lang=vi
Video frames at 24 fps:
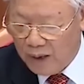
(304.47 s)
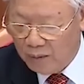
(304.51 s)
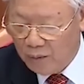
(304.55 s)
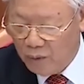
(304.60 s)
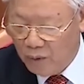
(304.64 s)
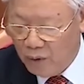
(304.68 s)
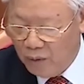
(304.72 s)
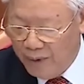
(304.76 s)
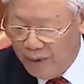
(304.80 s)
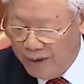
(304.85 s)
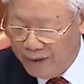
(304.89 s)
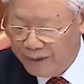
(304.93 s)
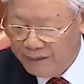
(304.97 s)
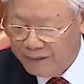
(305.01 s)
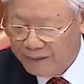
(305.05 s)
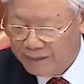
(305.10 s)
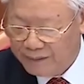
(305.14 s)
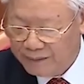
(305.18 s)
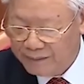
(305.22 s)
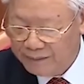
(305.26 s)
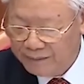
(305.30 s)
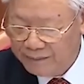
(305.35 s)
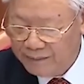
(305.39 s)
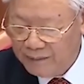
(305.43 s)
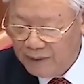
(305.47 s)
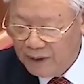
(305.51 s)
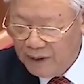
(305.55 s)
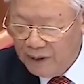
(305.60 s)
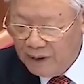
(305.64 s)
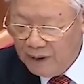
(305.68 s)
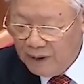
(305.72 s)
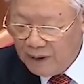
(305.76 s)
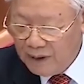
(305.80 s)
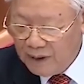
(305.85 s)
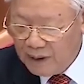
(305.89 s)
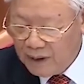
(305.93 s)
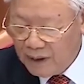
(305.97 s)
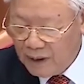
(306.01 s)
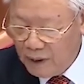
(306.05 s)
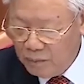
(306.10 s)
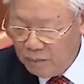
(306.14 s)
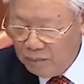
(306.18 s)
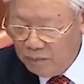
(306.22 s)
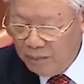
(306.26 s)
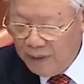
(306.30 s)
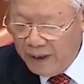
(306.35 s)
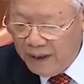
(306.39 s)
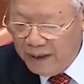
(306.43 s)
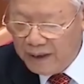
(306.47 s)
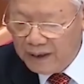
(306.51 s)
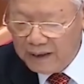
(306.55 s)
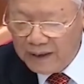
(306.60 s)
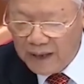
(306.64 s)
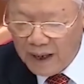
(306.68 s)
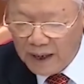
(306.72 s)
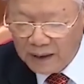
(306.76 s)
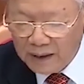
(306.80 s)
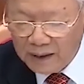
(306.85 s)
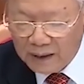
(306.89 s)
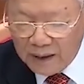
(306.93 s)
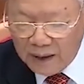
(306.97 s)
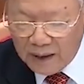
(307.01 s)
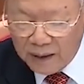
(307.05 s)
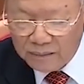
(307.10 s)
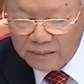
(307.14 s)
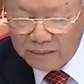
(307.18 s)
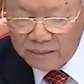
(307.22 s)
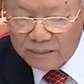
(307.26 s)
của đảng bộ mình không bị tác